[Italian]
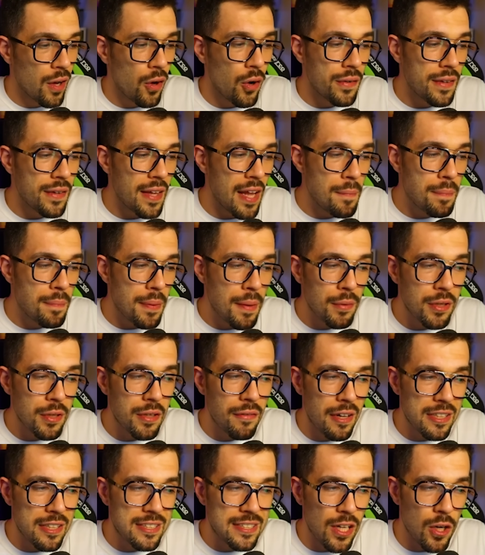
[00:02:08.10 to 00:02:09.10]
Con il primo deve
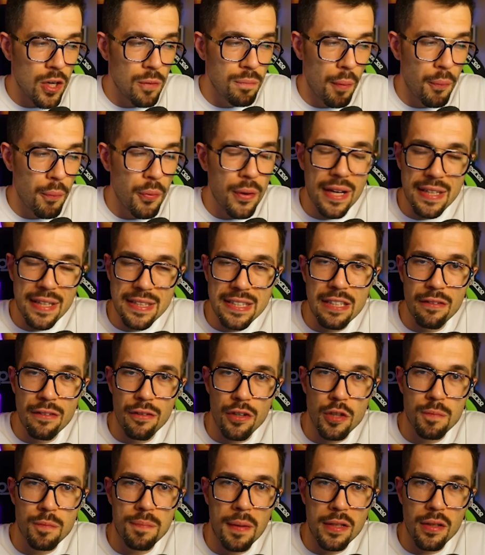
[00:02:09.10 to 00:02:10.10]
essere un po' più cattivo
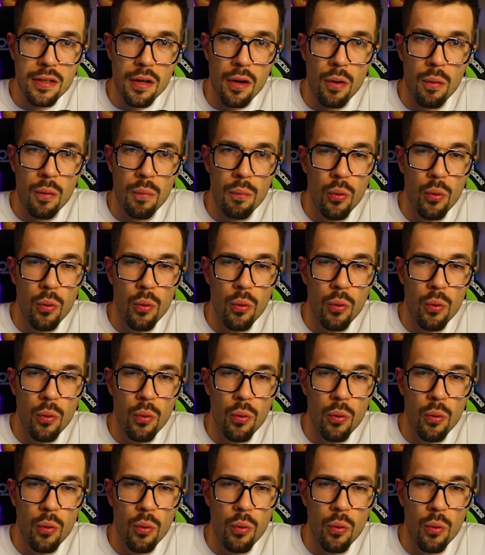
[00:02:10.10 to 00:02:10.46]
rispetto ai con